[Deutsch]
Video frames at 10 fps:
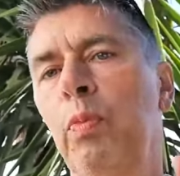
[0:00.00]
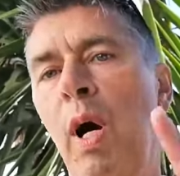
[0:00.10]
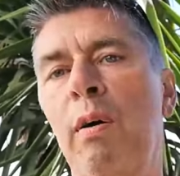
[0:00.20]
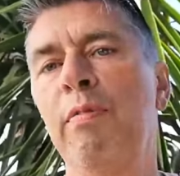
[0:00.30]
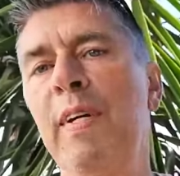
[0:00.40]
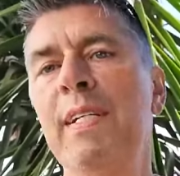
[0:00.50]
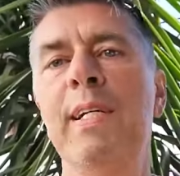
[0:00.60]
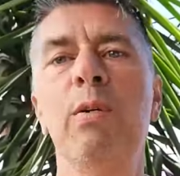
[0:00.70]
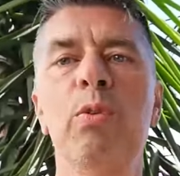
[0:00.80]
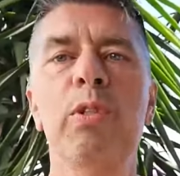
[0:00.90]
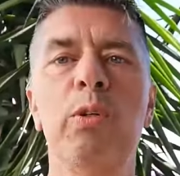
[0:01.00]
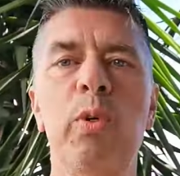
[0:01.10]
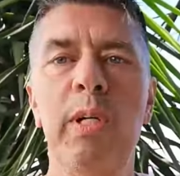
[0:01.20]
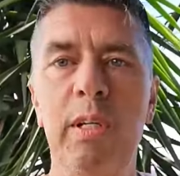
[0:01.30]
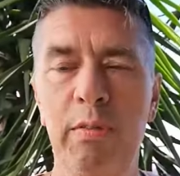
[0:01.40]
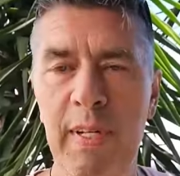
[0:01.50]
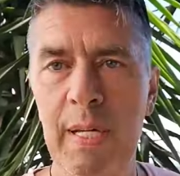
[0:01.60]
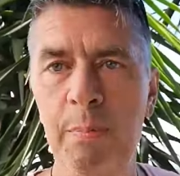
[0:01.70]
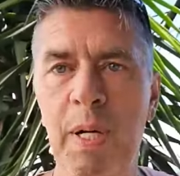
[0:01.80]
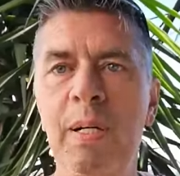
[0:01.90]
ja, wir sehen uns natürlich wie
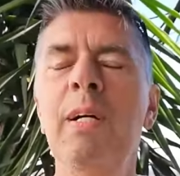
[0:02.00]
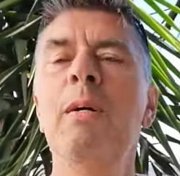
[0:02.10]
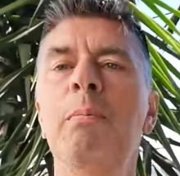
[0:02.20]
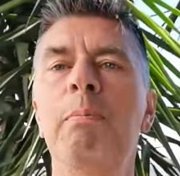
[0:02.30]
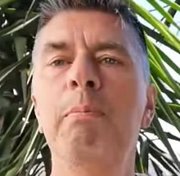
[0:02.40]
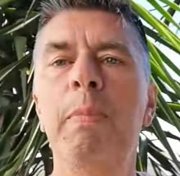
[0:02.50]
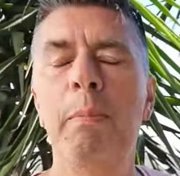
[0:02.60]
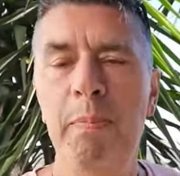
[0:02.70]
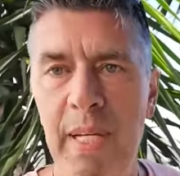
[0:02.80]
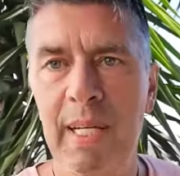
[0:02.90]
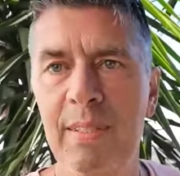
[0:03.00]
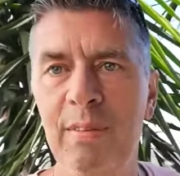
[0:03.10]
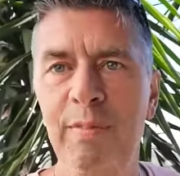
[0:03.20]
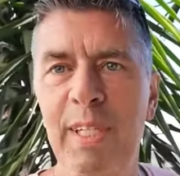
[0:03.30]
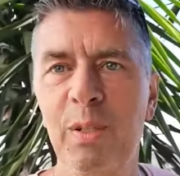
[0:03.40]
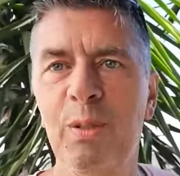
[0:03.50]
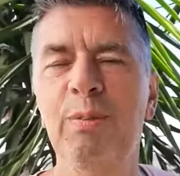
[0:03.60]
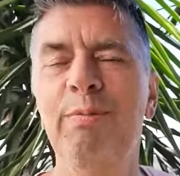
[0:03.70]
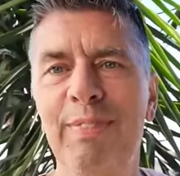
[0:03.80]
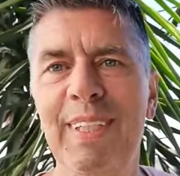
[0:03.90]
immer beim nächsten Video
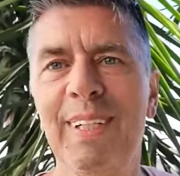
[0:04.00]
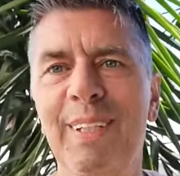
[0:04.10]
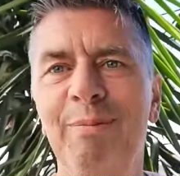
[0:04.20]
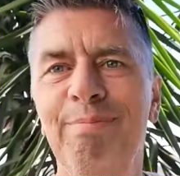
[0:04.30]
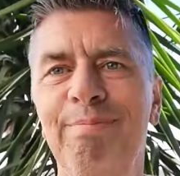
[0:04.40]
wieder.